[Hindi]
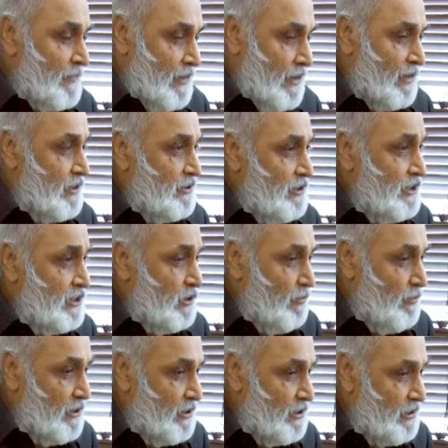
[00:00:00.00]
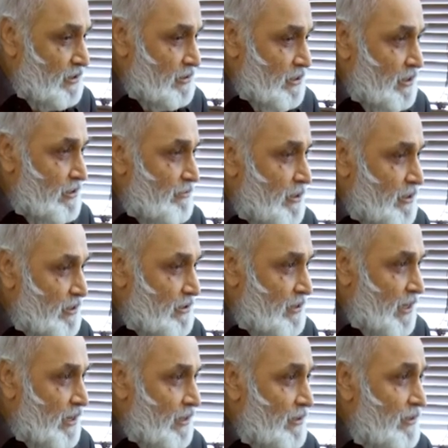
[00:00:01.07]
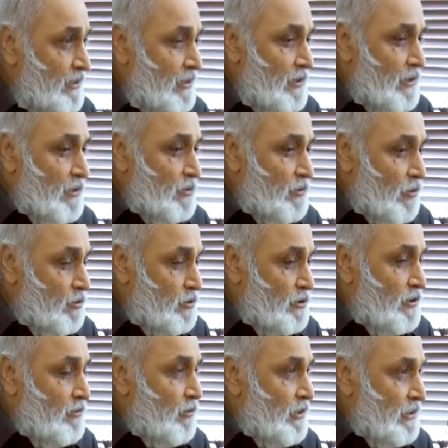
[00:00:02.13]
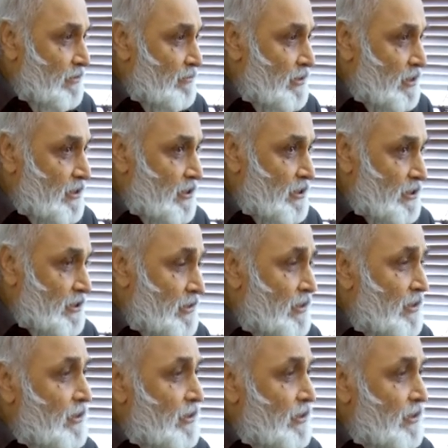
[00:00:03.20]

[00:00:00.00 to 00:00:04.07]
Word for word: अगर तीस नवंबर तक टैक्स भर देता है तो उसकी वो इनकम डिक्लेरेशन